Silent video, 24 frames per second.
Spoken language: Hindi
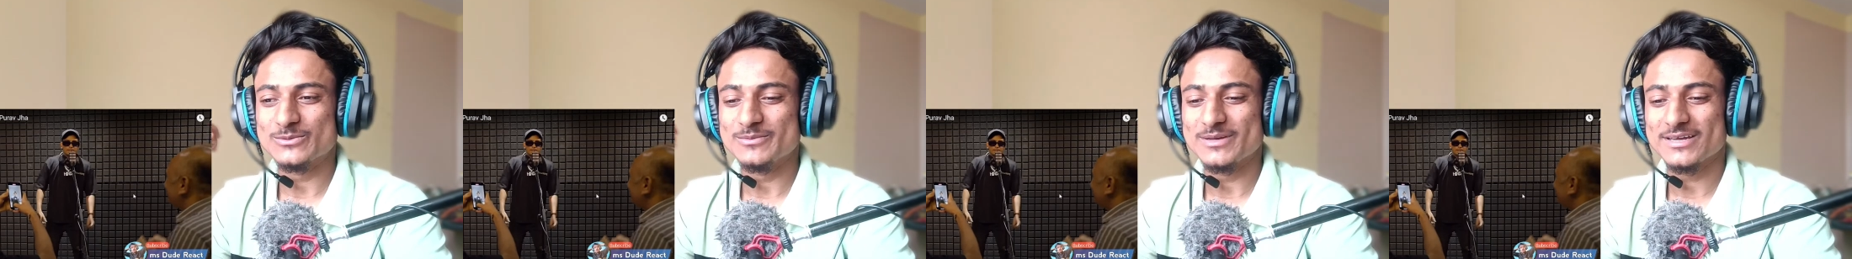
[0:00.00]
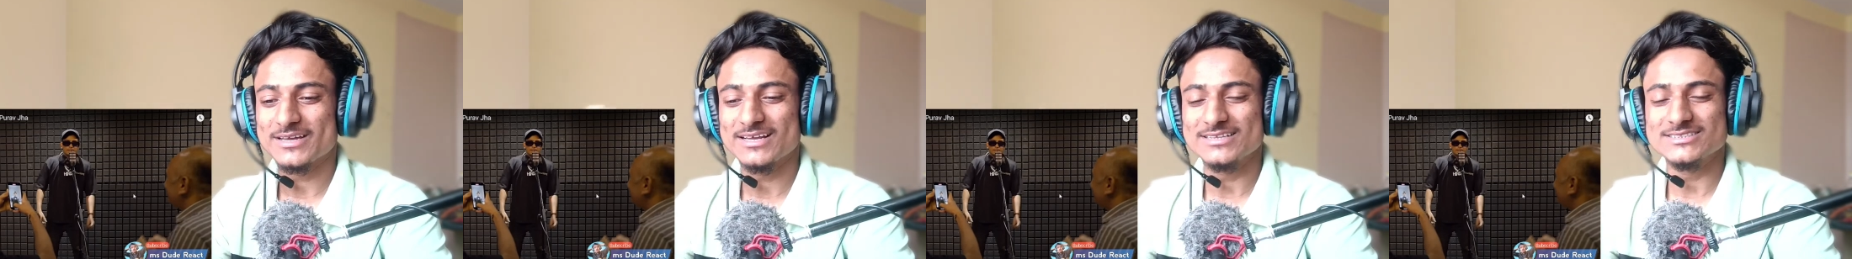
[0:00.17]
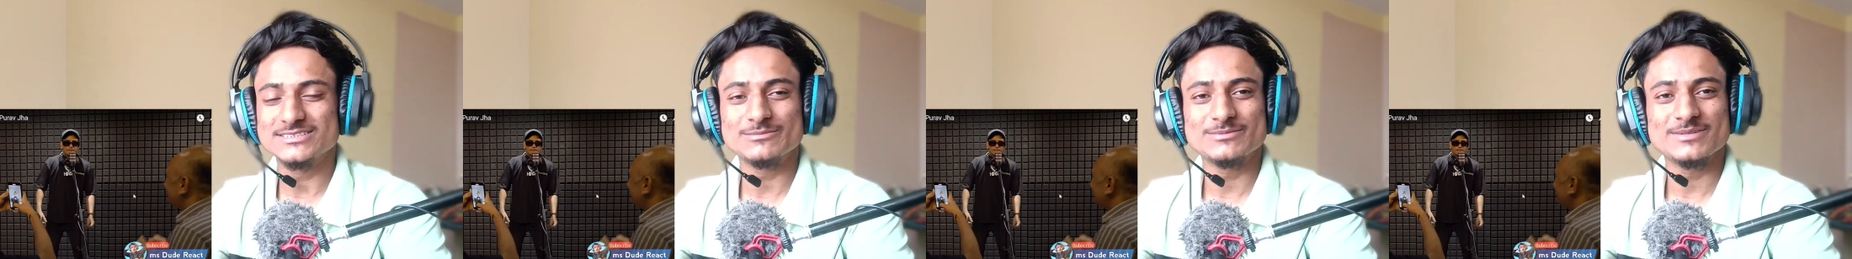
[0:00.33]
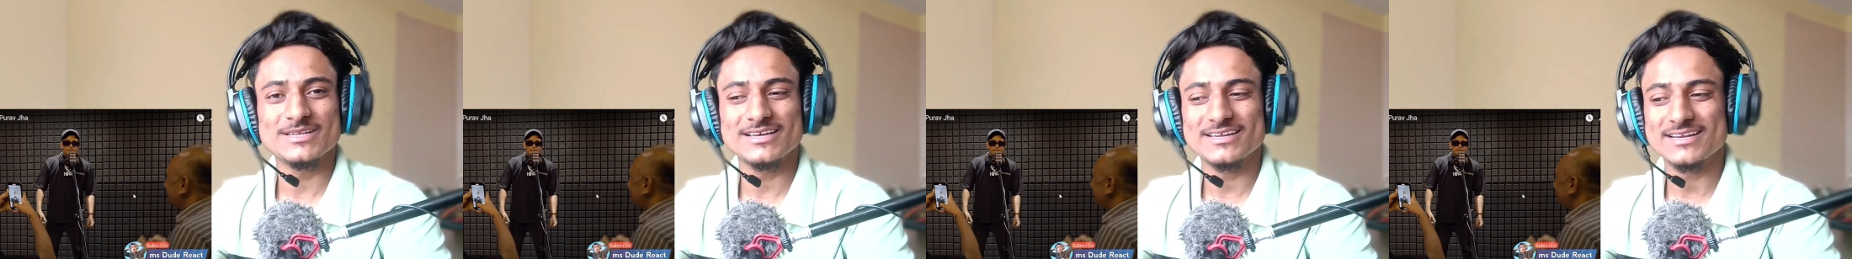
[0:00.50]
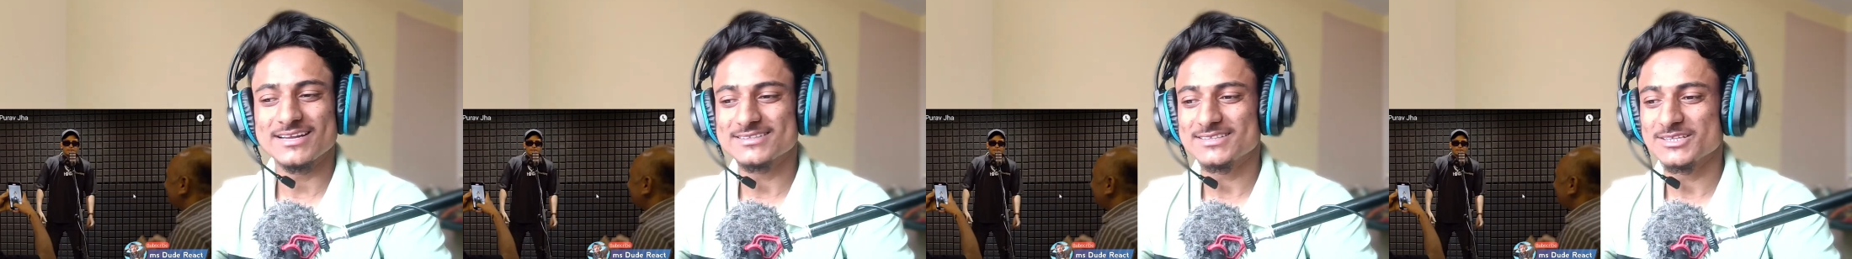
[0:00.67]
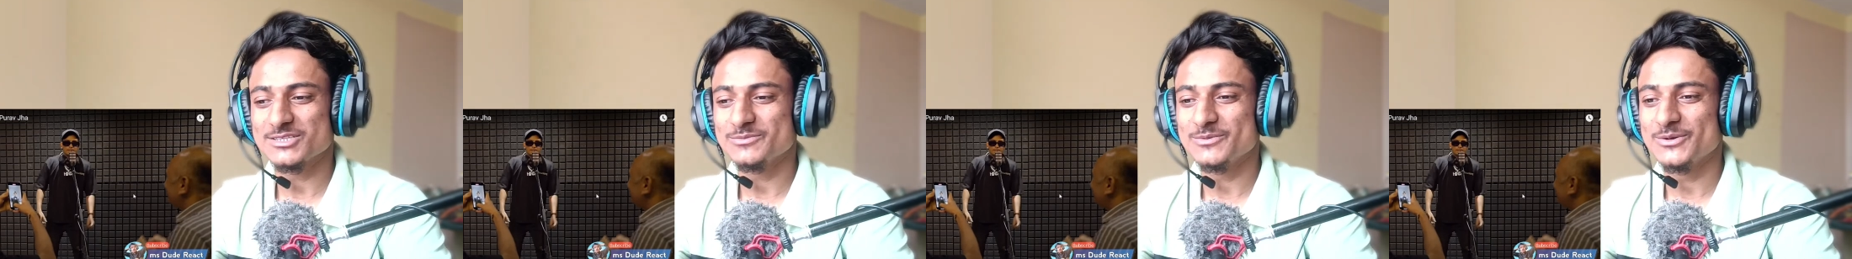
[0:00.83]
तो मैं कल जब देख
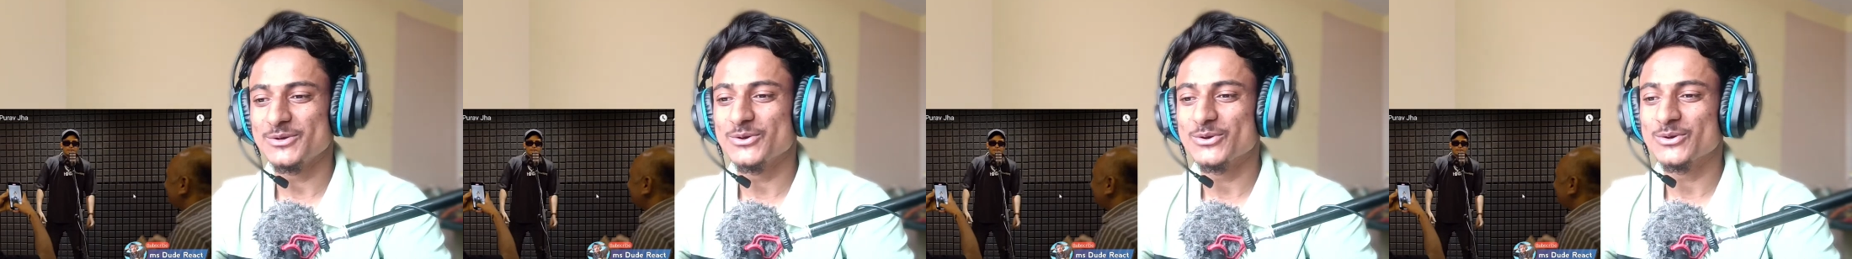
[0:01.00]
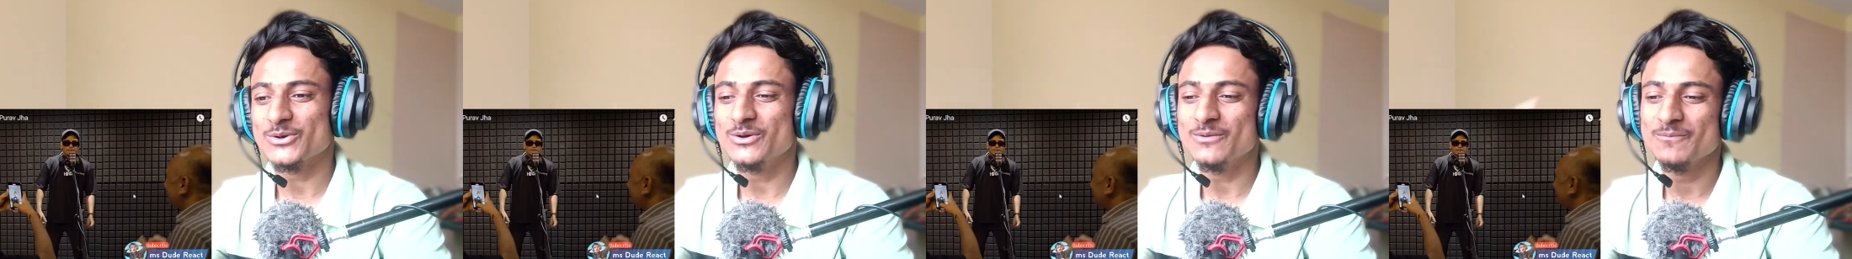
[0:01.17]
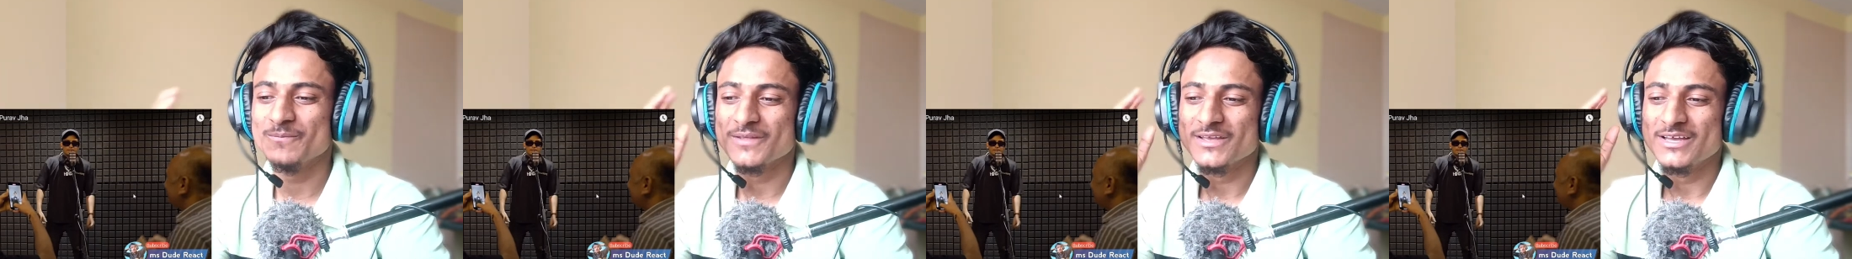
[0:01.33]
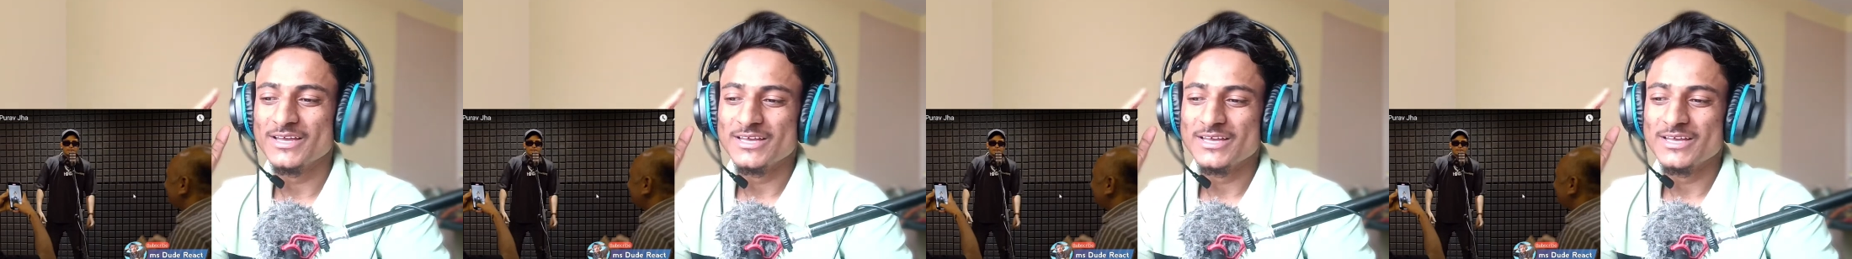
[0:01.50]
रहा था इस वीडियो को